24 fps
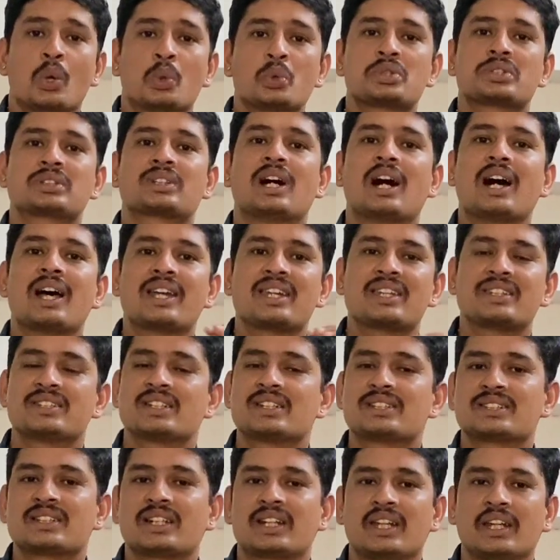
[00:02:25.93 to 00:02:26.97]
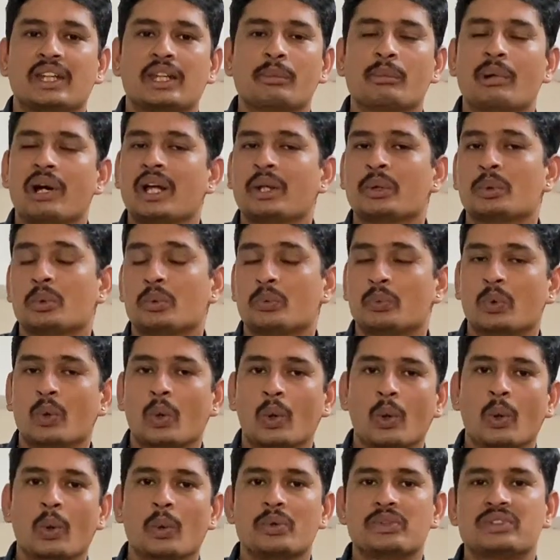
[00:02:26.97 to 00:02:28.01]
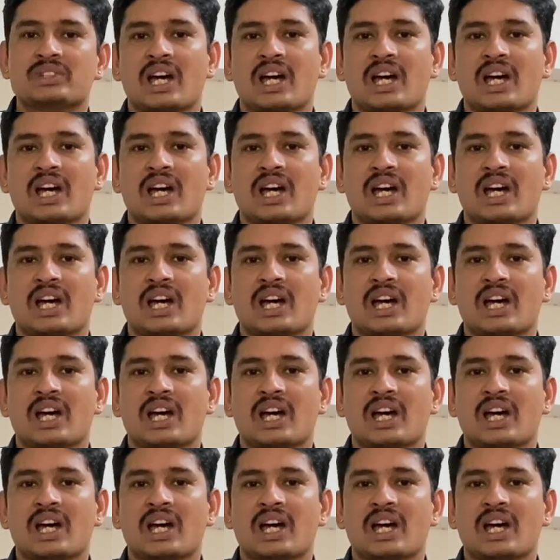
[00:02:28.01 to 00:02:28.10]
उसका रिसर्च करने के बाद वो